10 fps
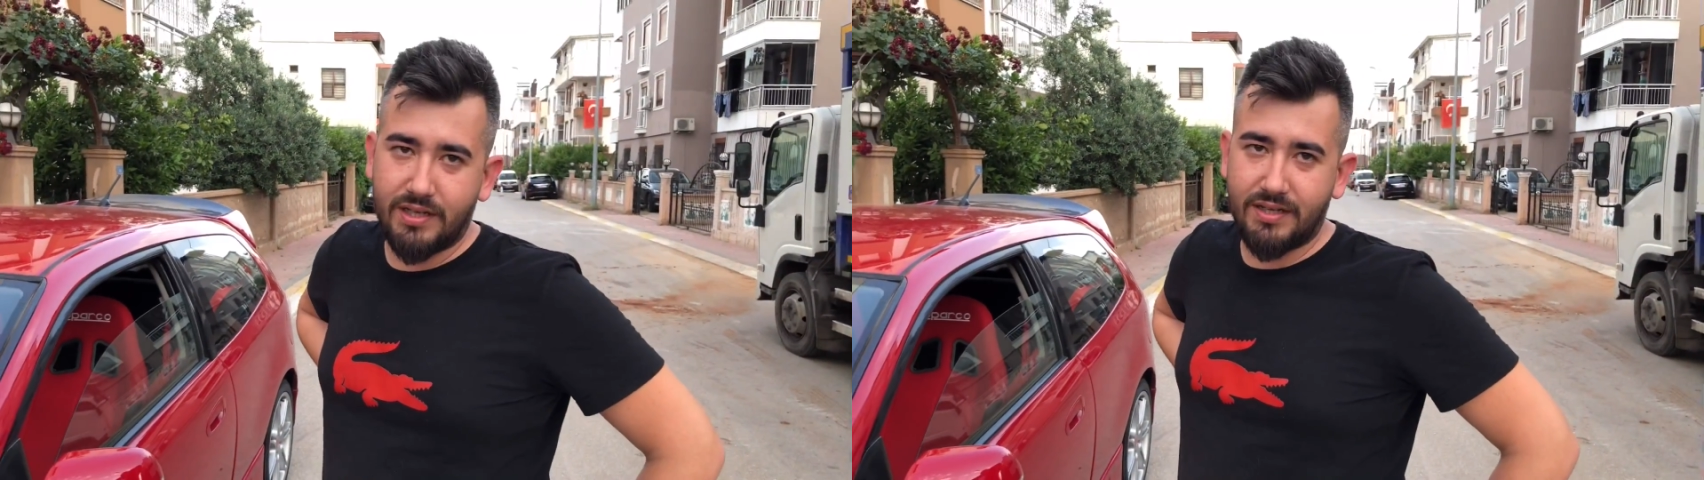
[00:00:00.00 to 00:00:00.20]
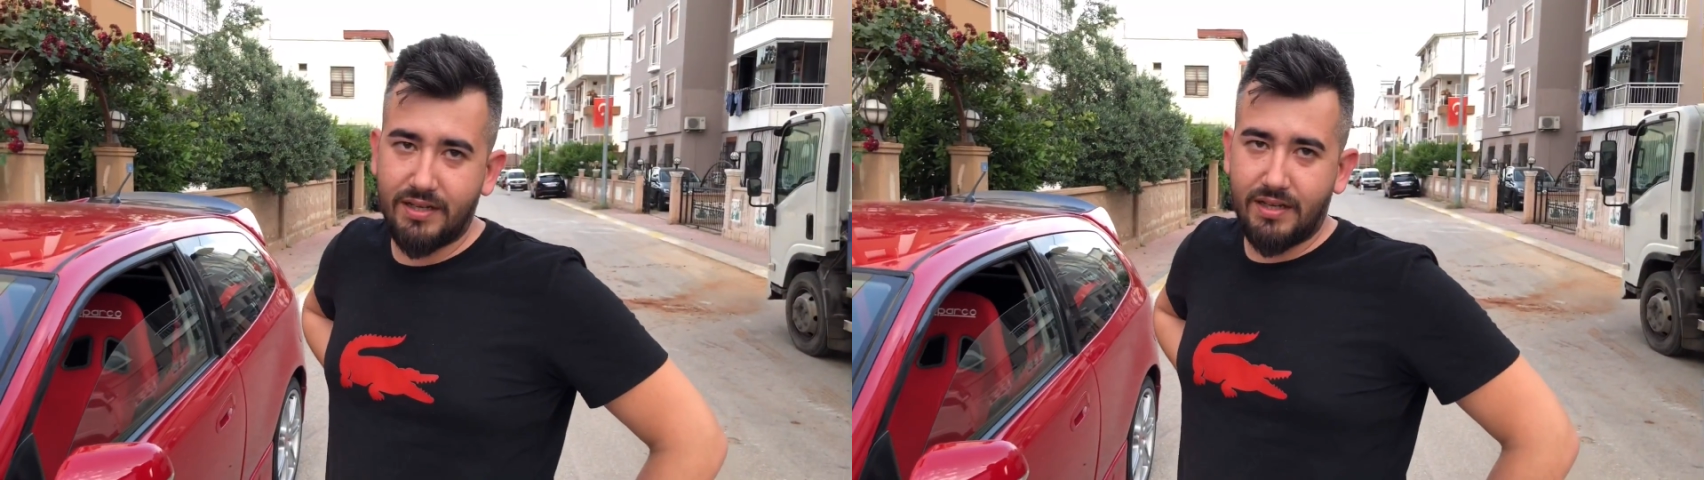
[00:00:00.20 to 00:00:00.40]

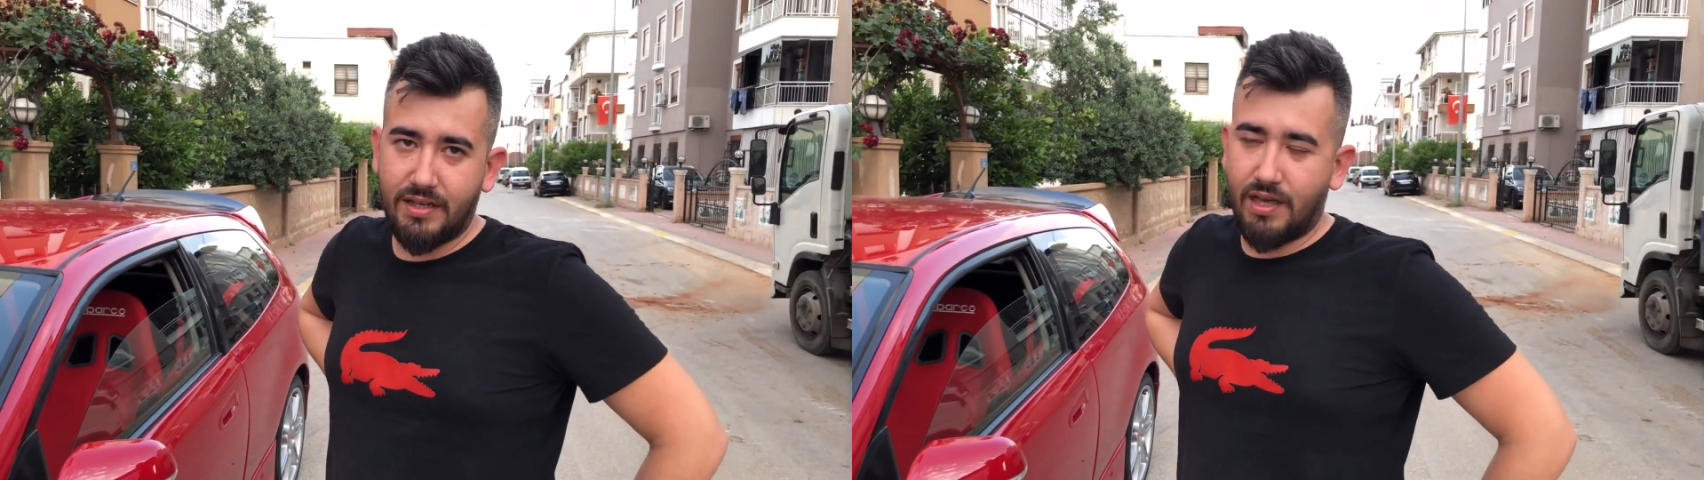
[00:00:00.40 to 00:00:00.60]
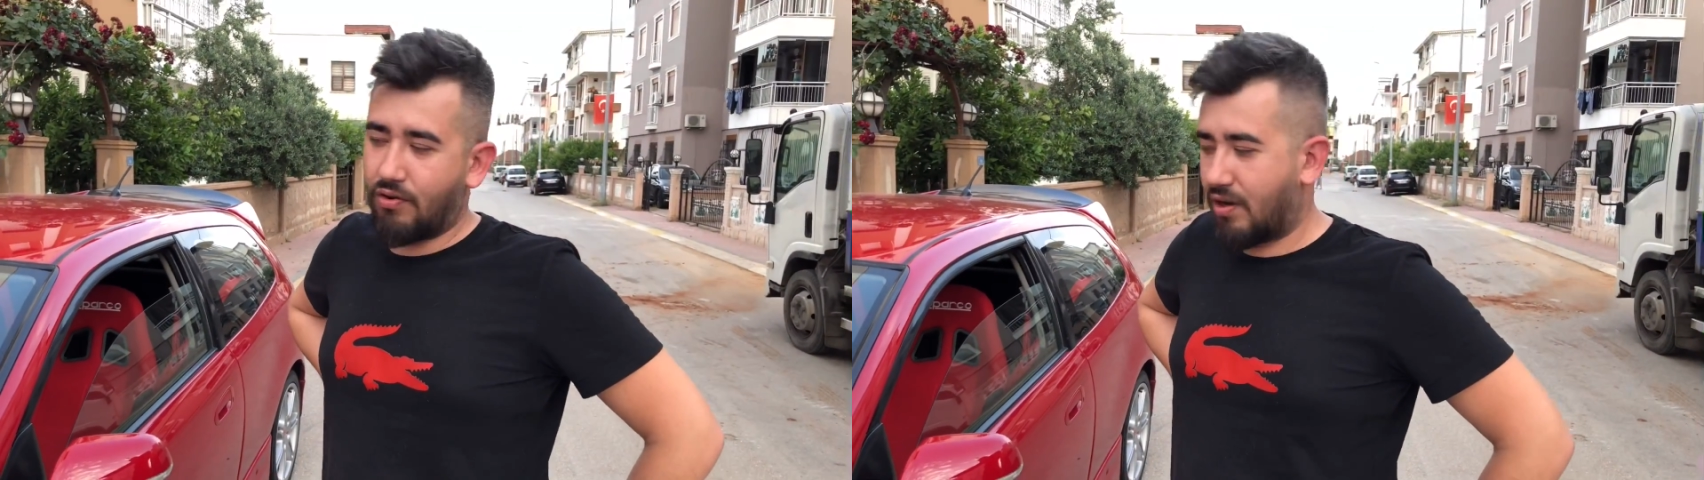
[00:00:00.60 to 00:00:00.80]
Neyse
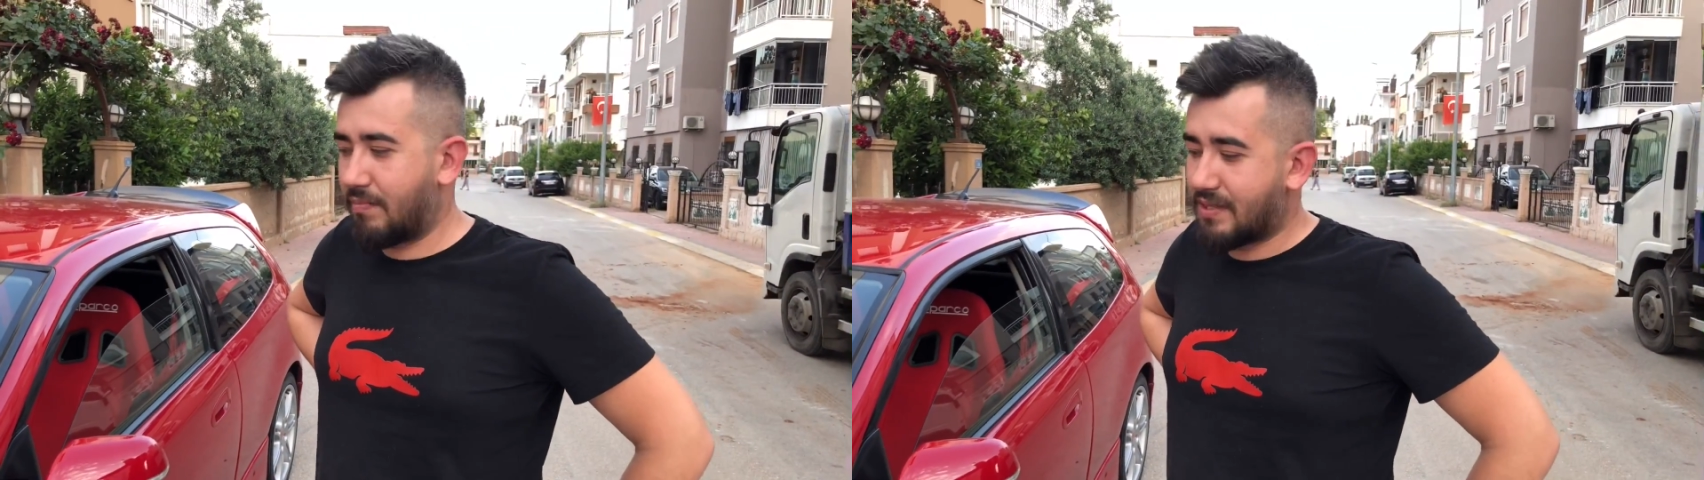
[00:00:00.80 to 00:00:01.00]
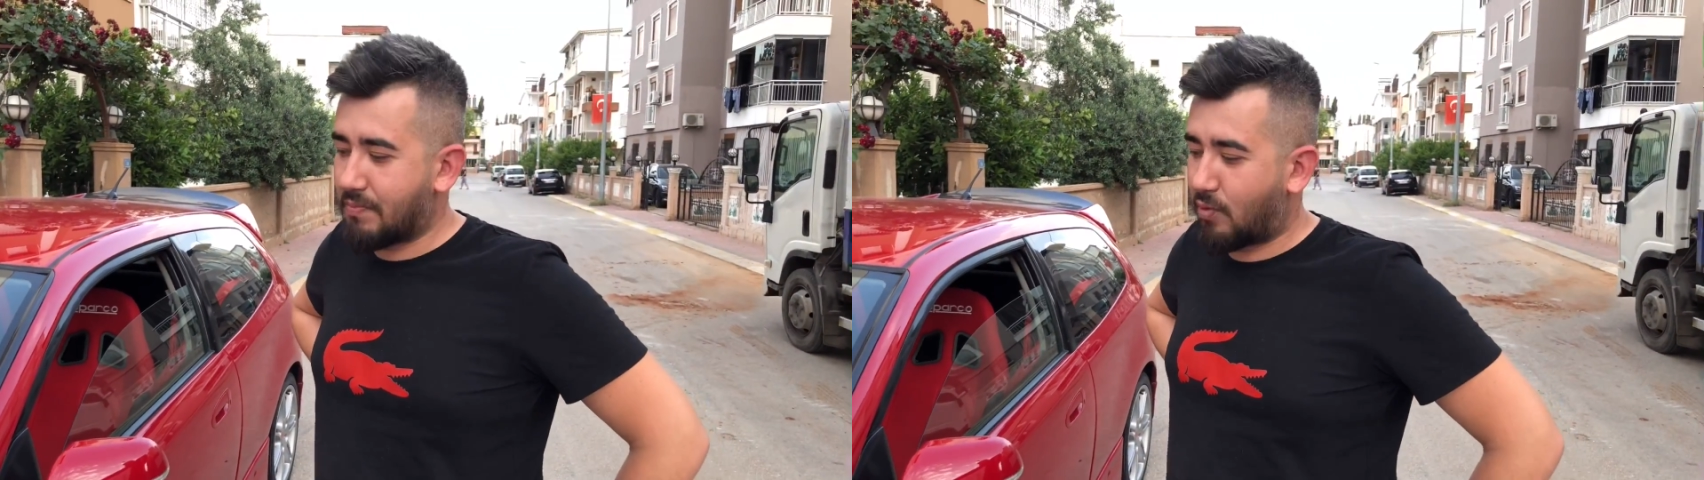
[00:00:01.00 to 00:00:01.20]
sağlık En önemlisi olsun.